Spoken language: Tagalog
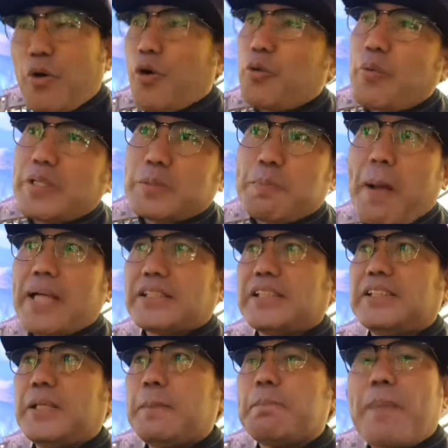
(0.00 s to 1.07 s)
Always
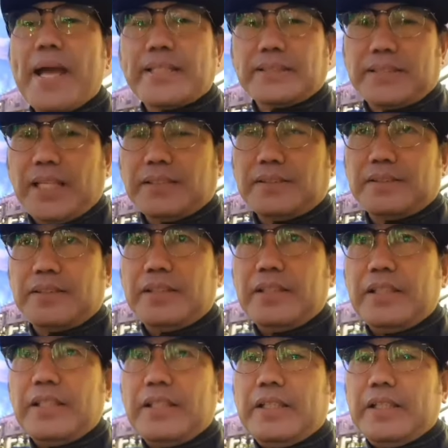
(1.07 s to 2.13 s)
positive mindset
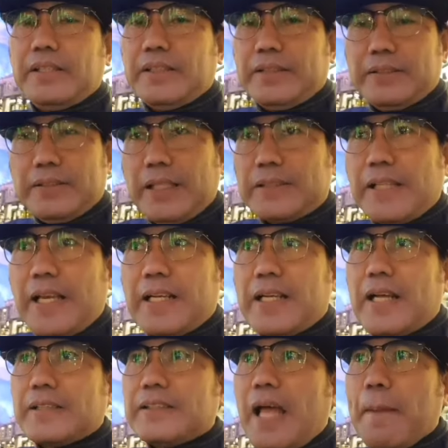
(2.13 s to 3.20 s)
na
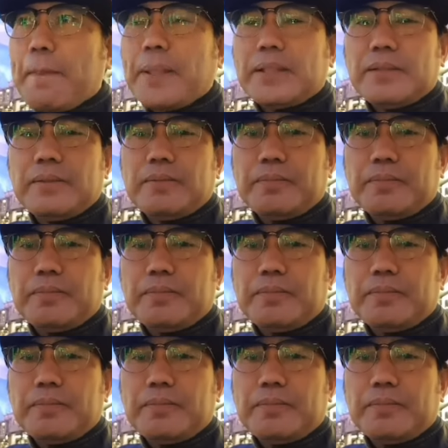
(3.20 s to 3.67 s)
talagang dapat